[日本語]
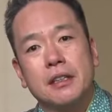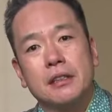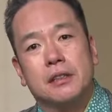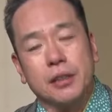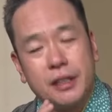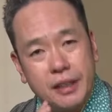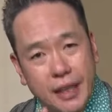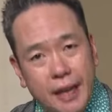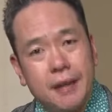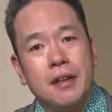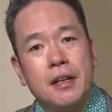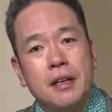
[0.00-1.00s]
それぐら
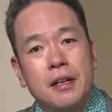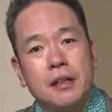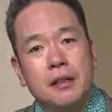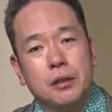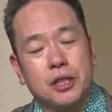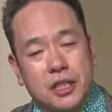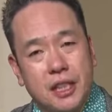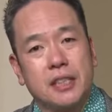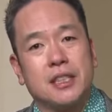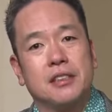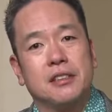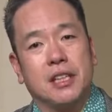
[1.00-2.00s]
い吉
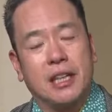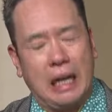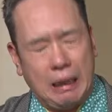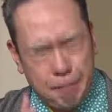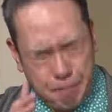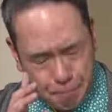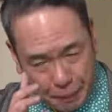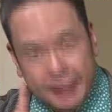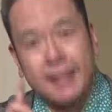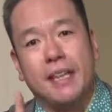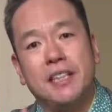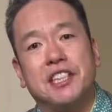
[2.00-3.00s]
川選手は完
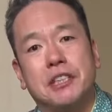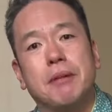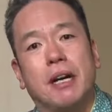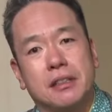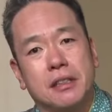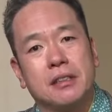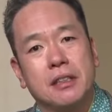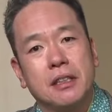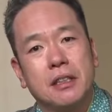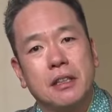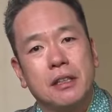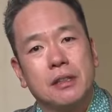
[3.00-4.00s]
璧な1マーク
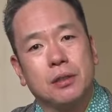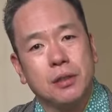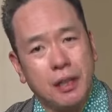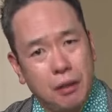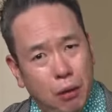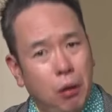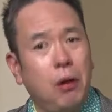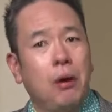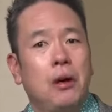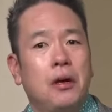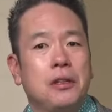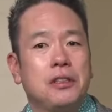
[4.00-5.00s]
それ
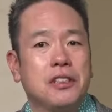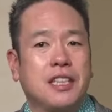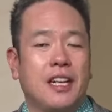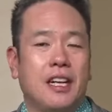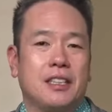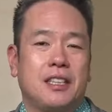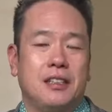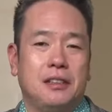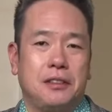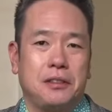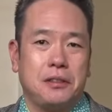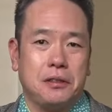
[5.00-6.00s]
を湯川
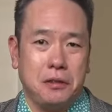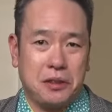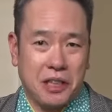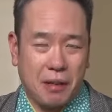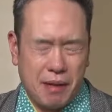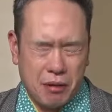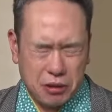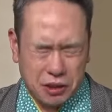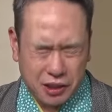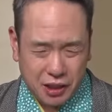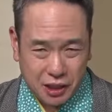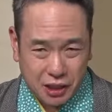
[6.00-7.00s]
選手の邪魔を
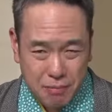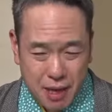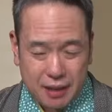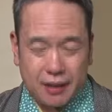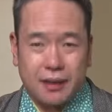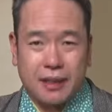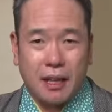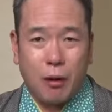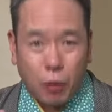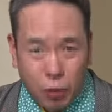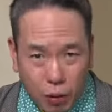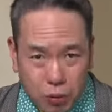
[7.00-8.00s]
してしまっ
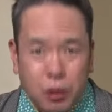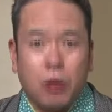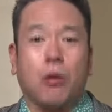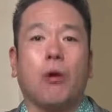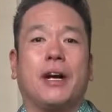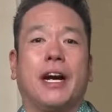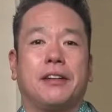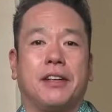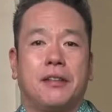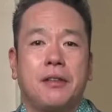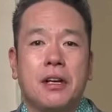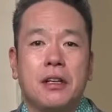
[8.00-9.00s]
た方の後悔の
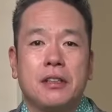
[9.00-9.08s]
ね